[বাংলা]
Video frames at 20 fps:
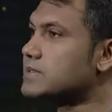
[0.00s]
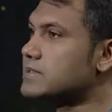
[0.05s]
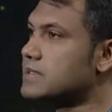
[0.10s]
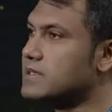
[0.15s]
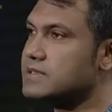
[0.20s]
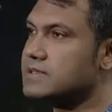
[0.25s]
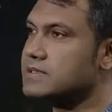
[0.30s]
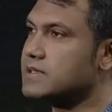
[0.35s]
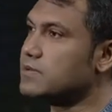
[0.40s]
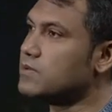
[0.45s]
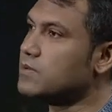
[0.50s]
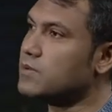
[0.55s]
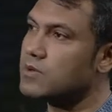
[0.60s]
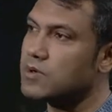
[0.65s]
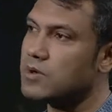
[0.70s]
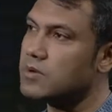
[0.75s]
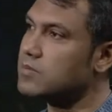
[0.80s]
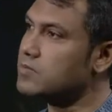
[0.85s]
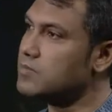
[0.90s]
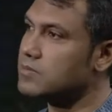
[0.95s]
বাচ্চা এসছে
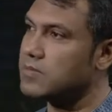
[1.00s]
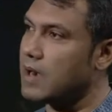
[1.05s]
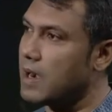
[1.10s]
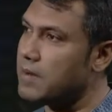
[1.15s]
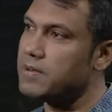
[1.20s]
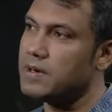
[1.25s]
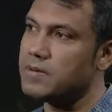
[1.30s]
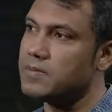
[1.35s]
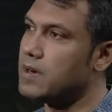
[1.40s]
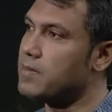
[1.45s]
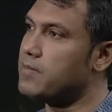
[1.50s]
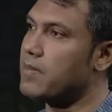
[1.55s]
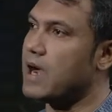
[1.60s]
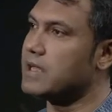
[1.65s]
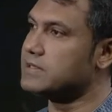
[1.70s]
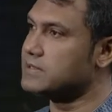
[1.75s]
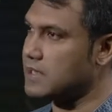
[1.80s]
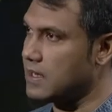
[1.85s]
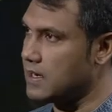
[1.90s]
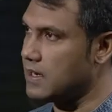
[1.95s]
কোনো বাবা বা
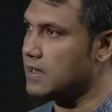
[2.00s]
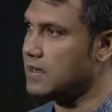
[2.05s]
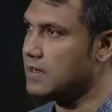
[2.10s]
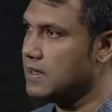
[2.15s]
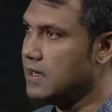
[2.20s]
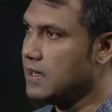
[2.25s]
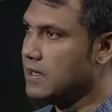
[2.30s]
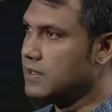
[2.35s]
মা ছাড়া